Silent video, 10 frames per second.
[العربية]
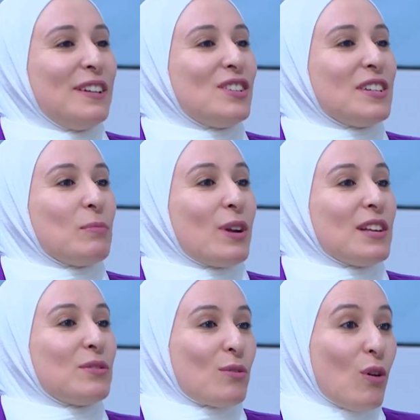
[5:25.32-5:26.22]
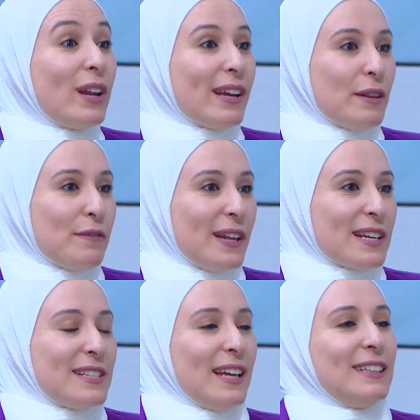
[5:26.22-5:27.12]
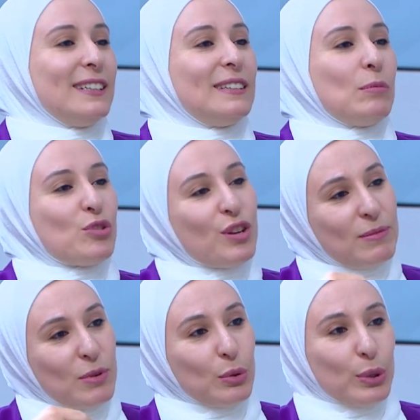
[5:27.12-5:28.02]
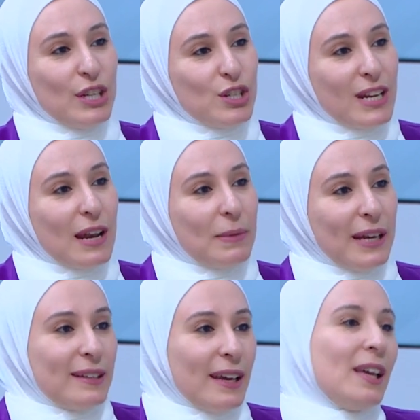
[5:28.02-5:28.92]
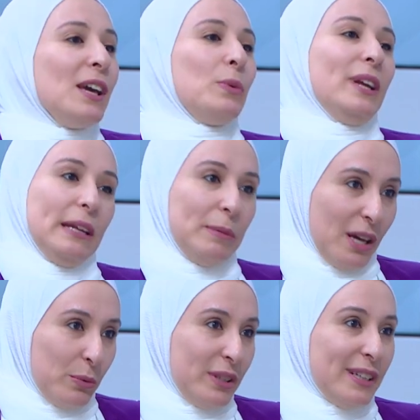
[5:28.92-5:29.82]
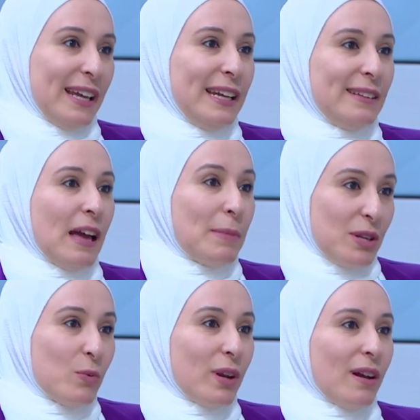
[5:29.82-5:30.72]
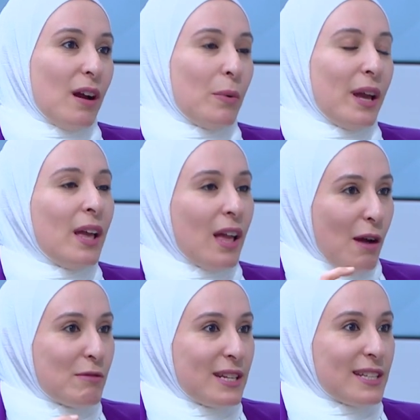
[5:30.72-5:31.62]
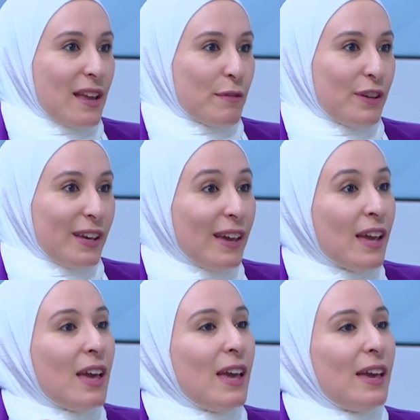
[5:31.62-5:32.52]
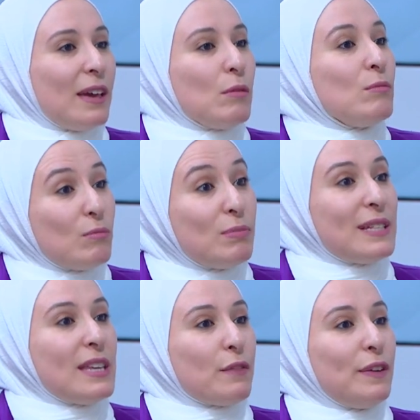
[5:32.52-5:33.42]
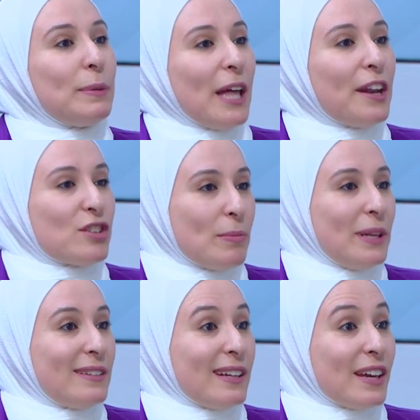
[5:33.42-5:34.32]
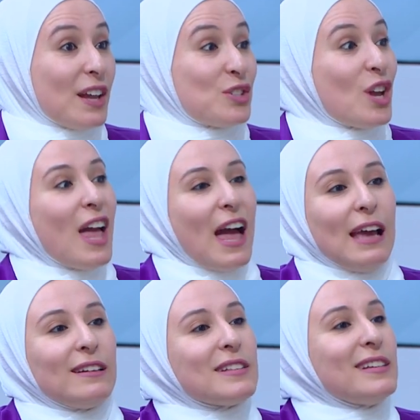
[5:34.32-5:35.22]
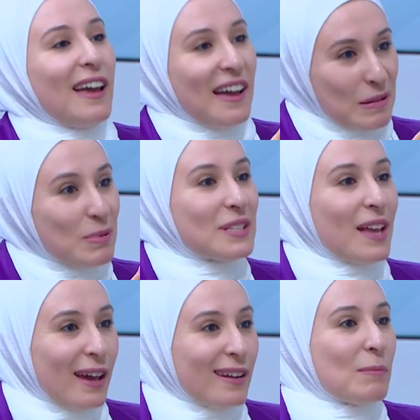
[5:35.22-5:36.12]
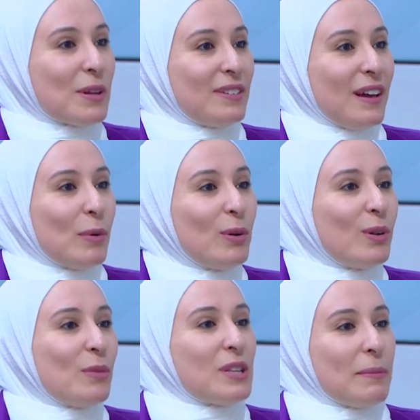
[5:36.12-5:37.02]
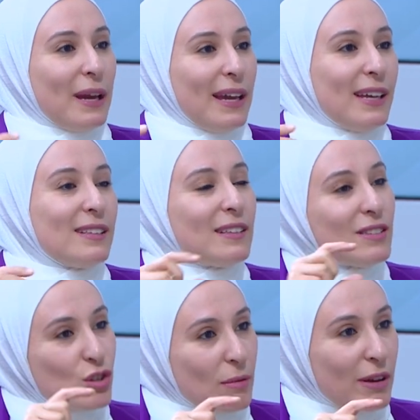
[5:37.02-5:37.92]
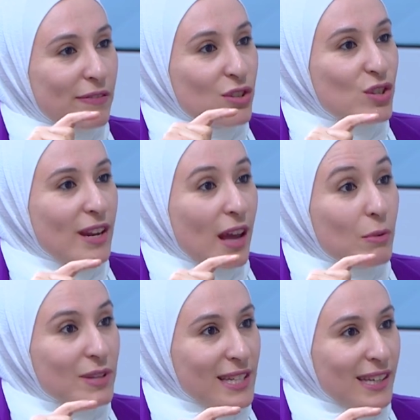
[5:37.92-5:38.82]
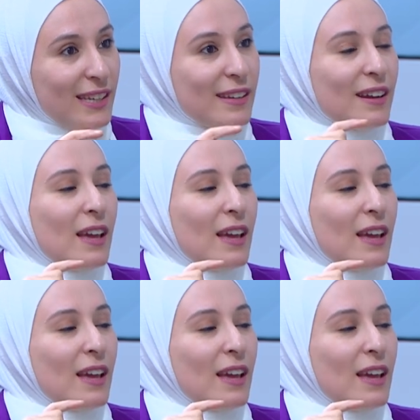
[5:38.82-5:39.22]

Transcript: شيء اسمه جاستروكوليك نعم. ريفلكس يعني انت مجرد ما يدخل شيء للمعده واللي احنا متعودين عليه دائما هو القهوه او النسكافيه آه، بصير في بتحرج عمليه على الاخراج طول هاي نصيحه انا بنصحها للمرضى بقول له لو سمحت تشرب لك فنجان قهوه صغير مم.